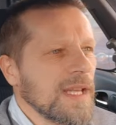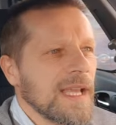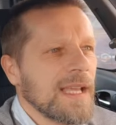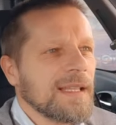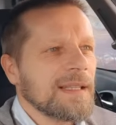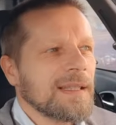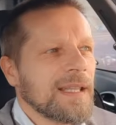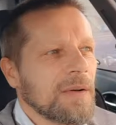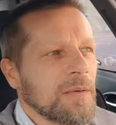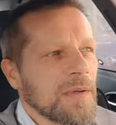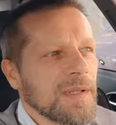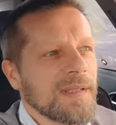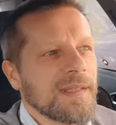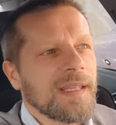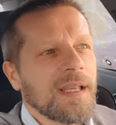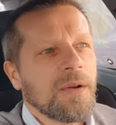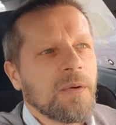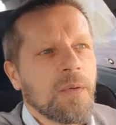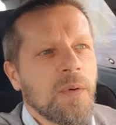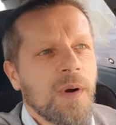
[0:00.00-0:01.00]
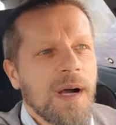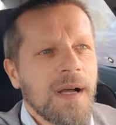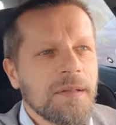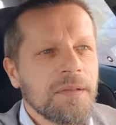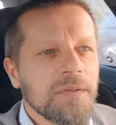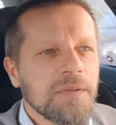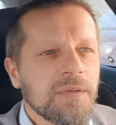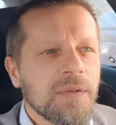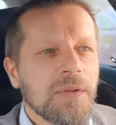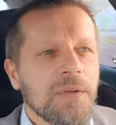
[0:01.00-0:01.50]
niente, questo è
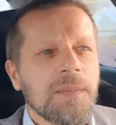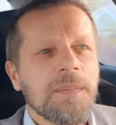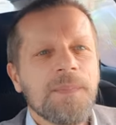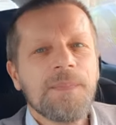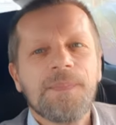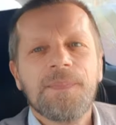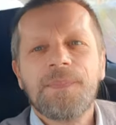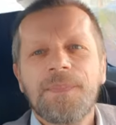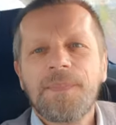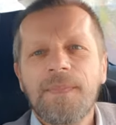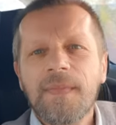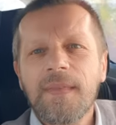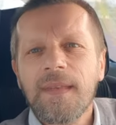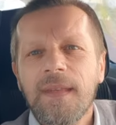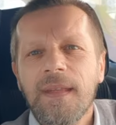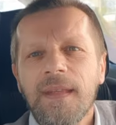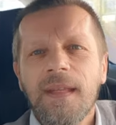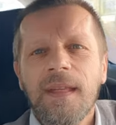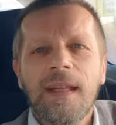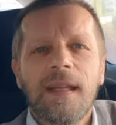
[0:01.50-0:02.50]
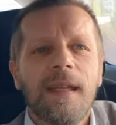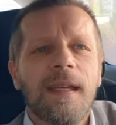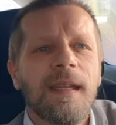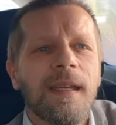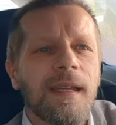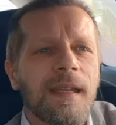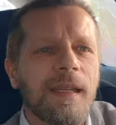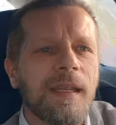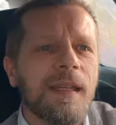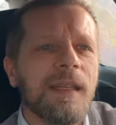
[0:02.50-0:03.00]
quanto.
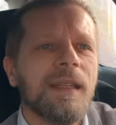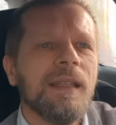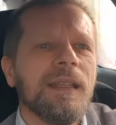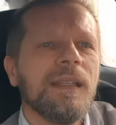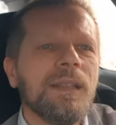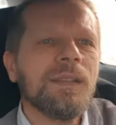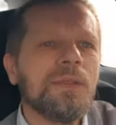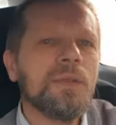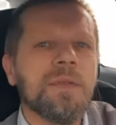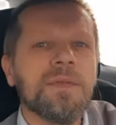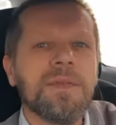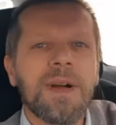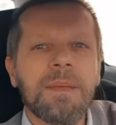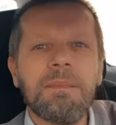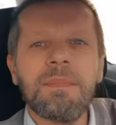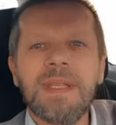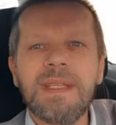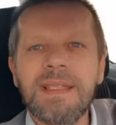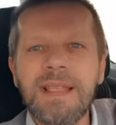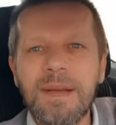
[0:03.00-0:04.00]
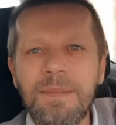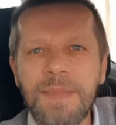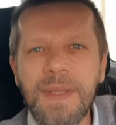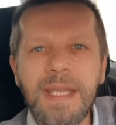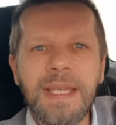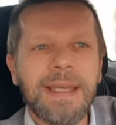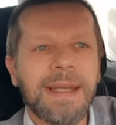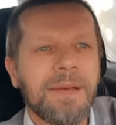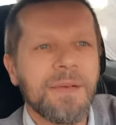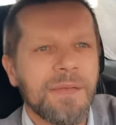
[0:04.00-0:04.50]
E tu fammi
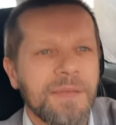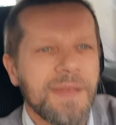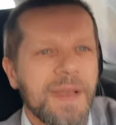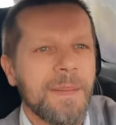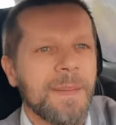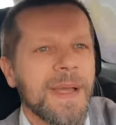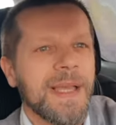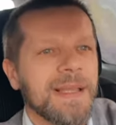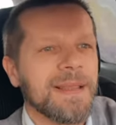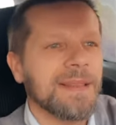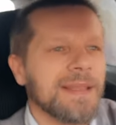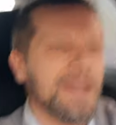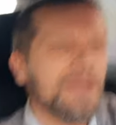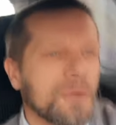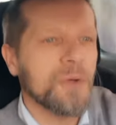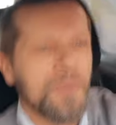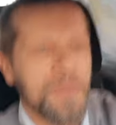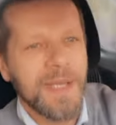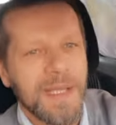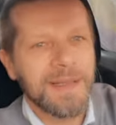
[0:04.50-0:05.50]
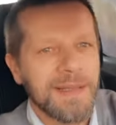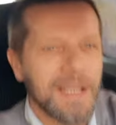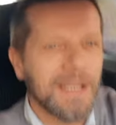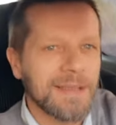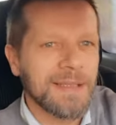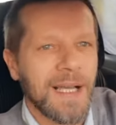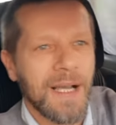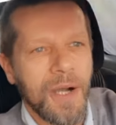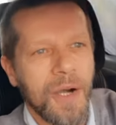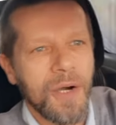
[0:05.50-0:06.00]
sapere ovviamente come è
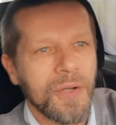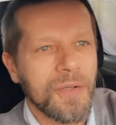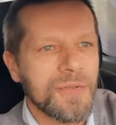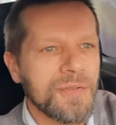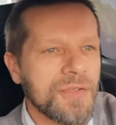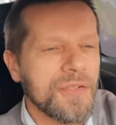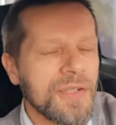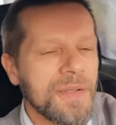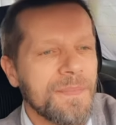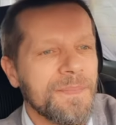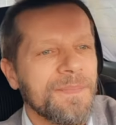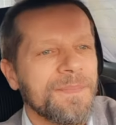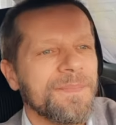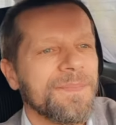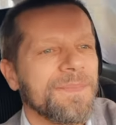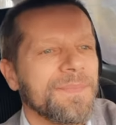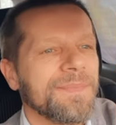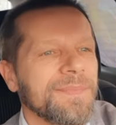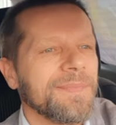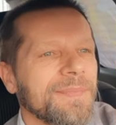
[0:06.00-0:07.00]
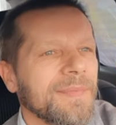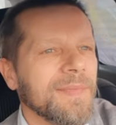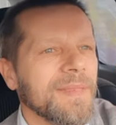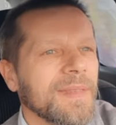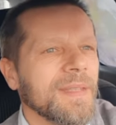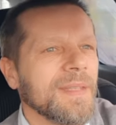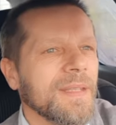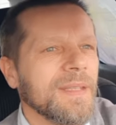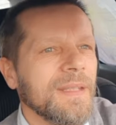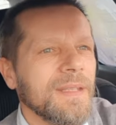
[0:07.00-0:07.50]
andata oggi.
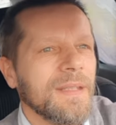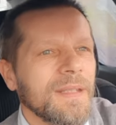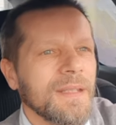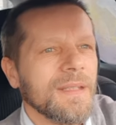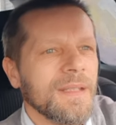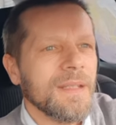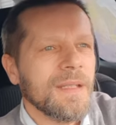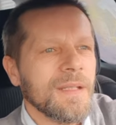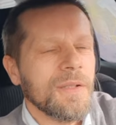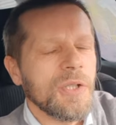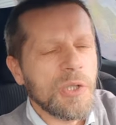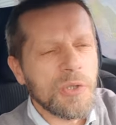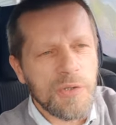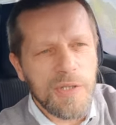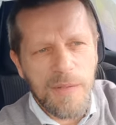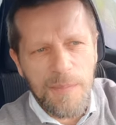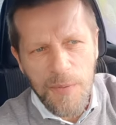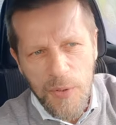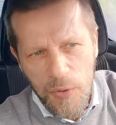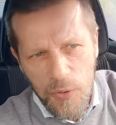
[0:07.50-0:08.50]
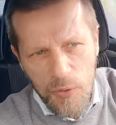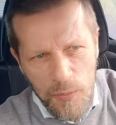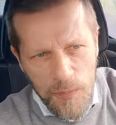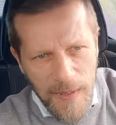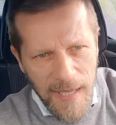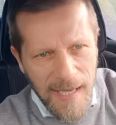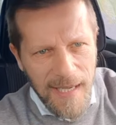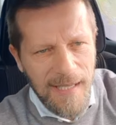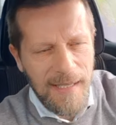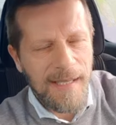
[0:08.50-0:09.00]
Non ti
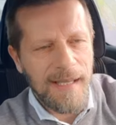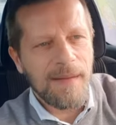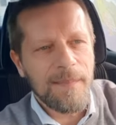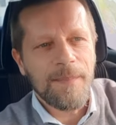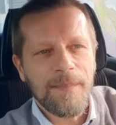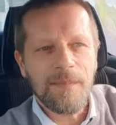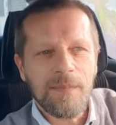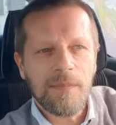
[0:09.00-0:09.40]
preoccupare,